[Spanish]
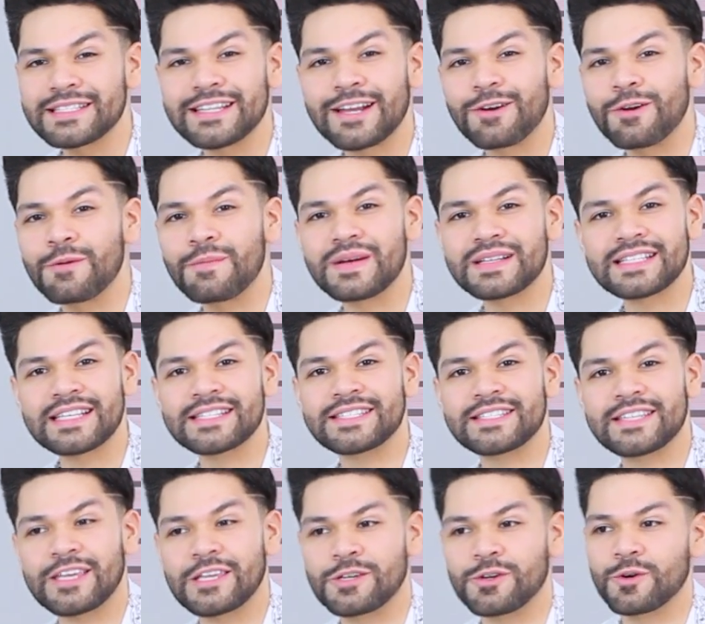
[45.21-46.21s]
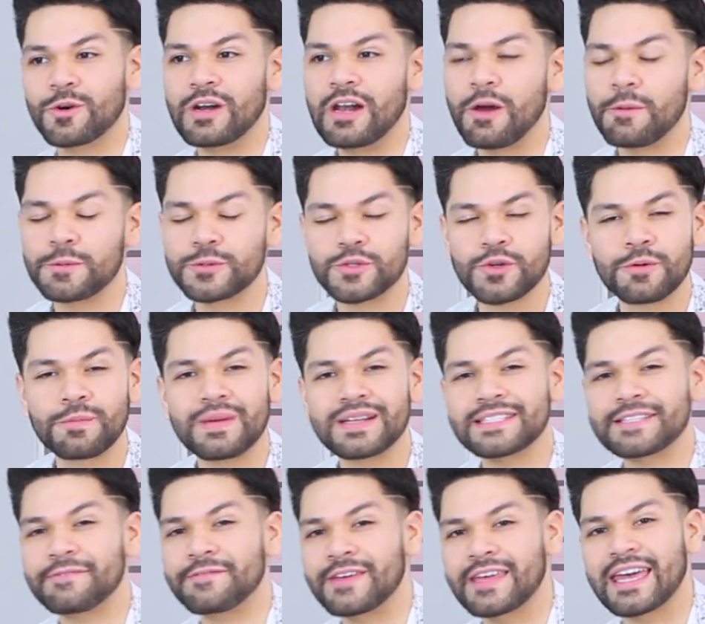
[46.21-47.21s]
va a ser lo más sencillo, la opción
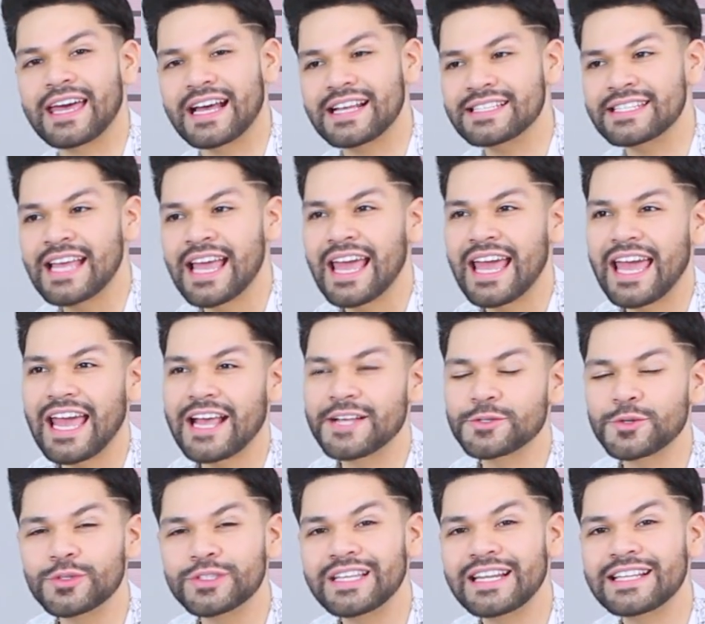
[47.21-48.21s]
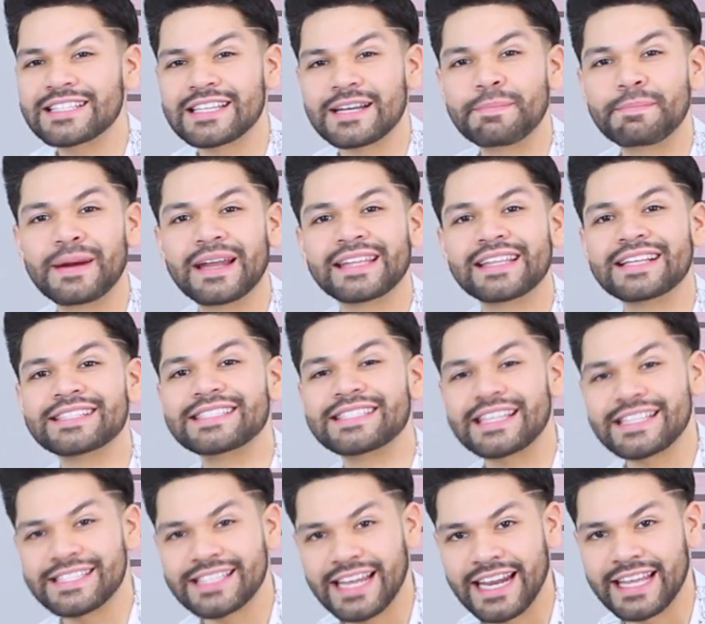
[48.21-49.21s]
más eficaz es utilizar prendas
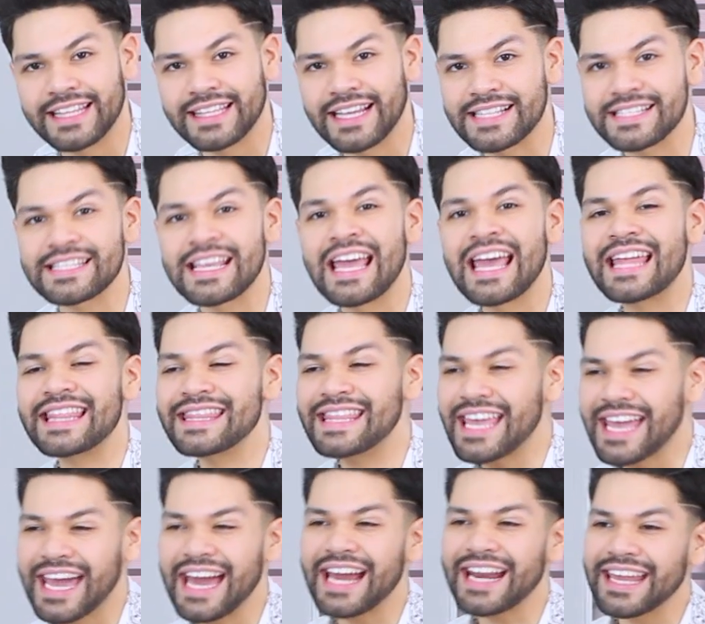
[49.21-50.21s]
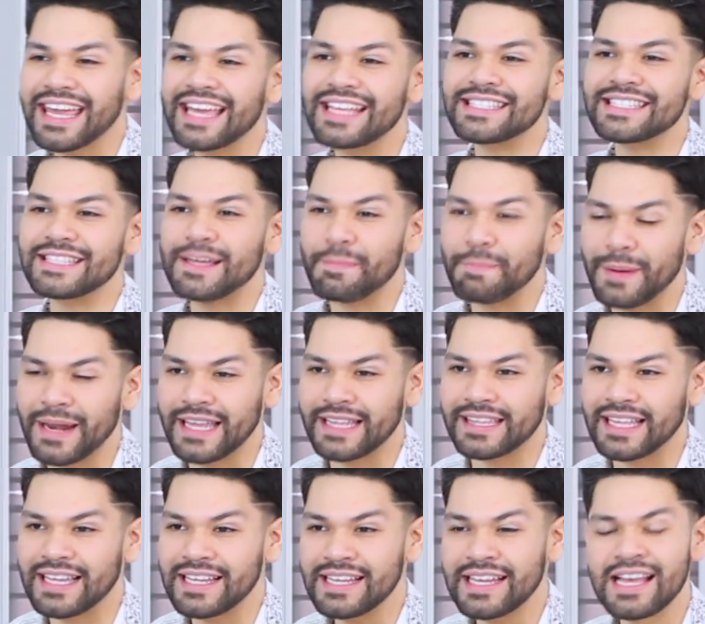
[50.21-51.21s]
discretas, dejar que esta
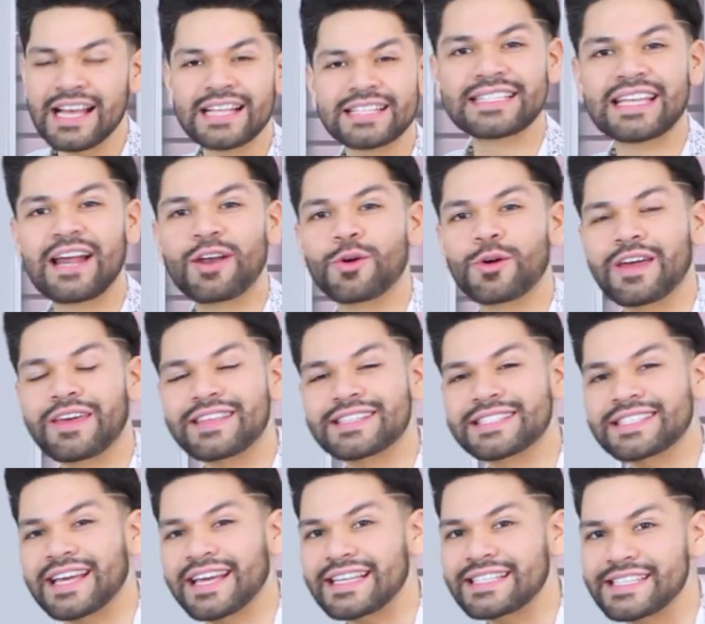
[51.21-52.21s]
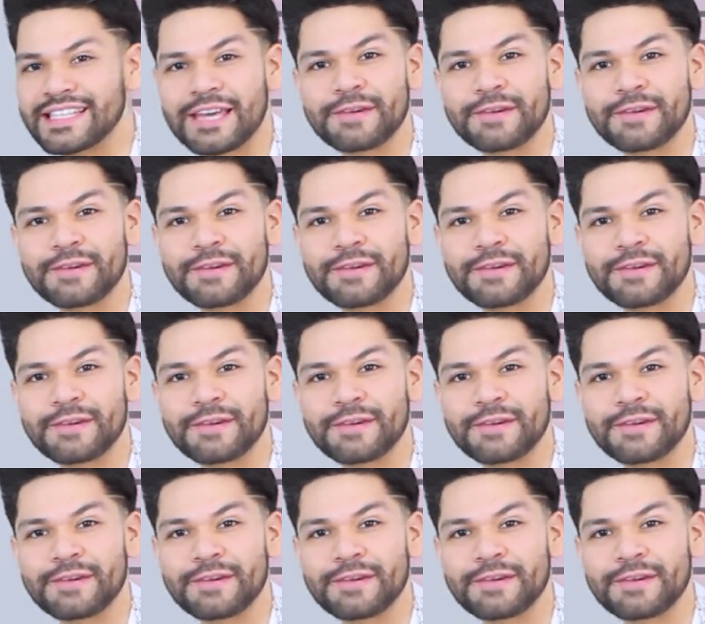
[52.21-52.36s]
prenda sea lo que destaque